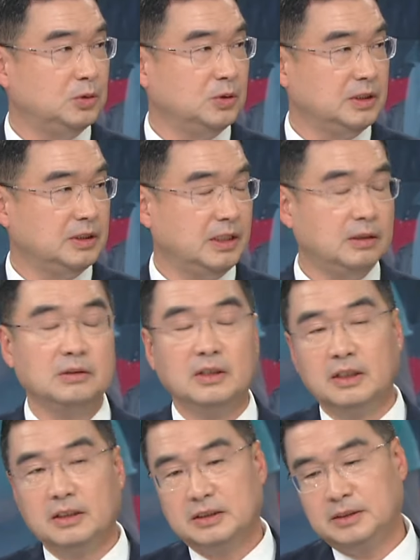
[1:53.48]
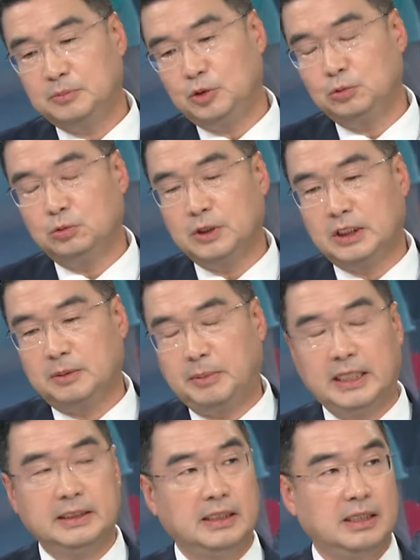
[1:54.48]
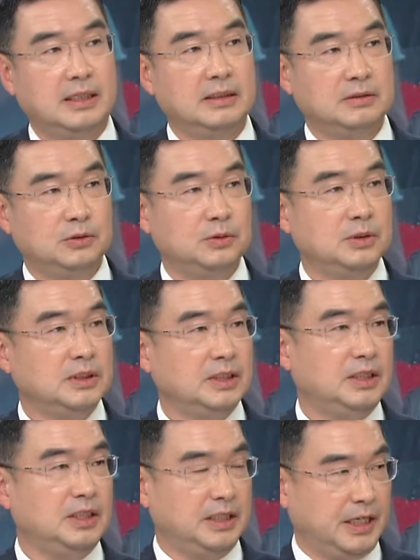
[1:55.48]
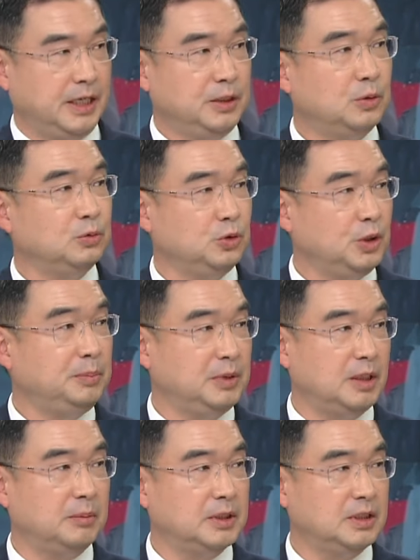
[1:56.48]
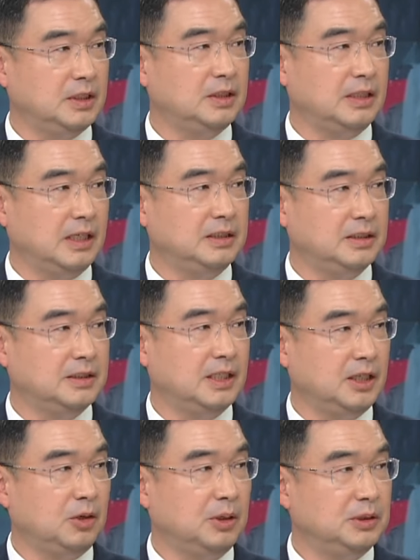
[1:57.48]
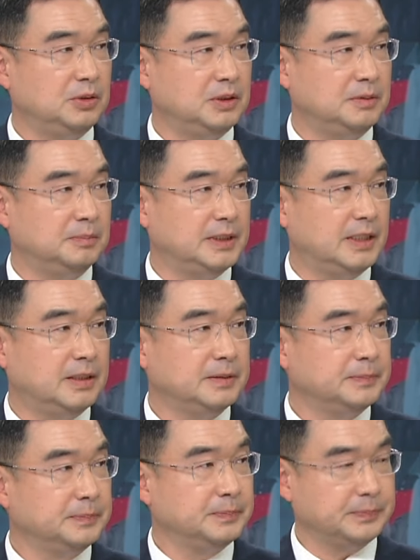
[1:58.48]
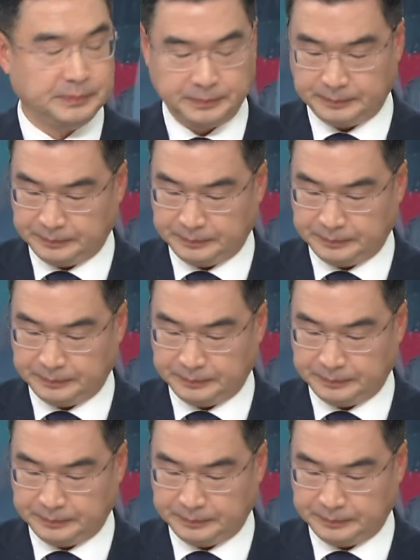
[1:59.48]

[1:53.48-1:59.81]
수 있는데요. 지금 중국에서 발달한 수증기들이 계속 유입되면서 일어나는 예. 현상이라고 할 수 있습니다. 음